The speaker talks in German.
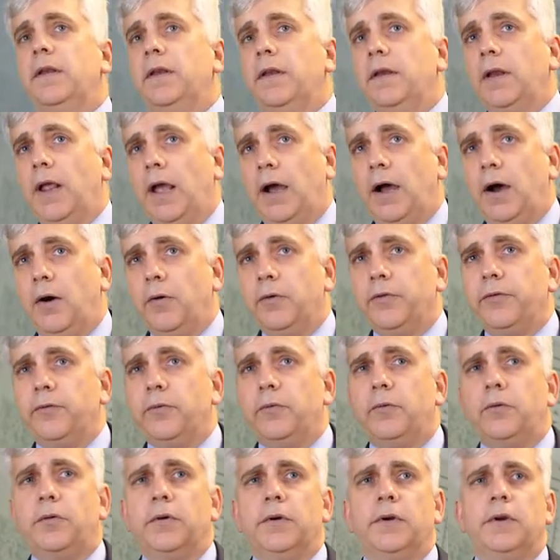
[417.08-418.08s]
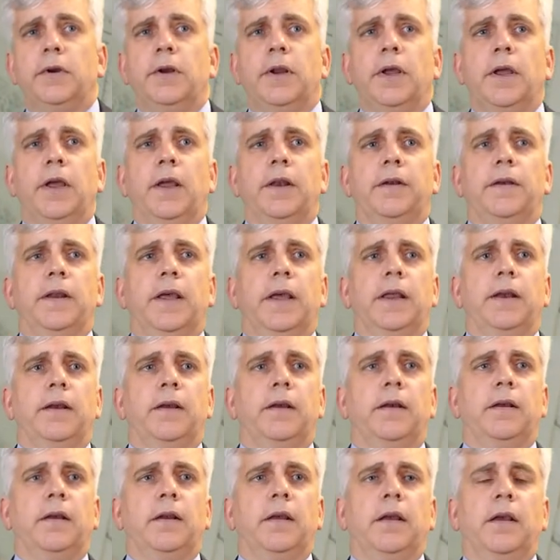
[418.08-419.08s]
heraussuchen,
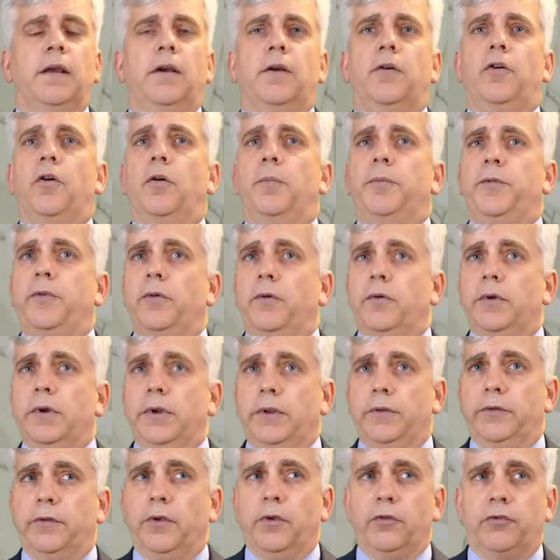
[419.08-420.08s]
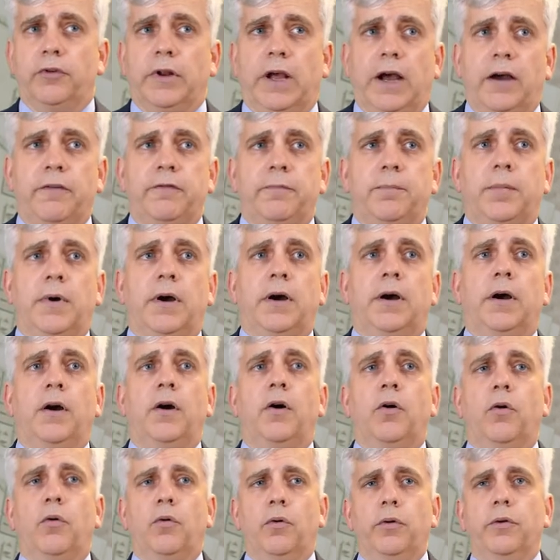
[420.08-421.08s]
denn Korruption ist strafbar
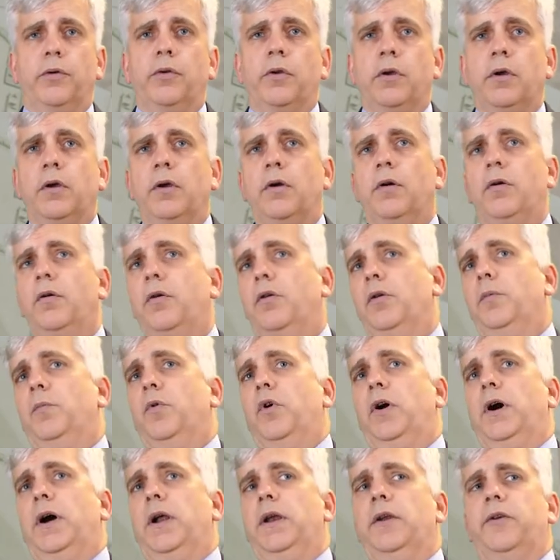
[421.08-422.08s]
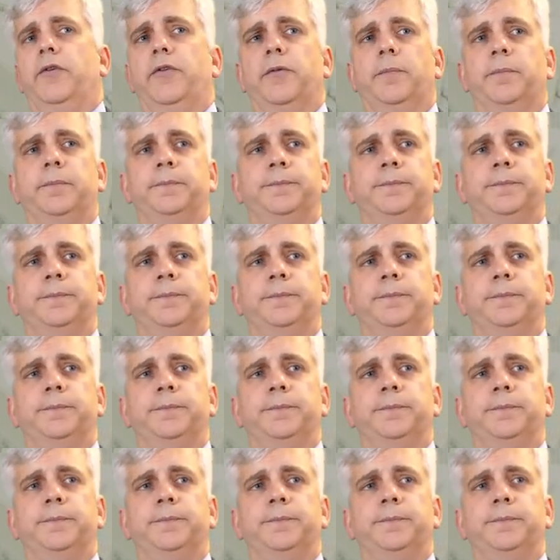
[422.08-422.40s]
und unmoralisch.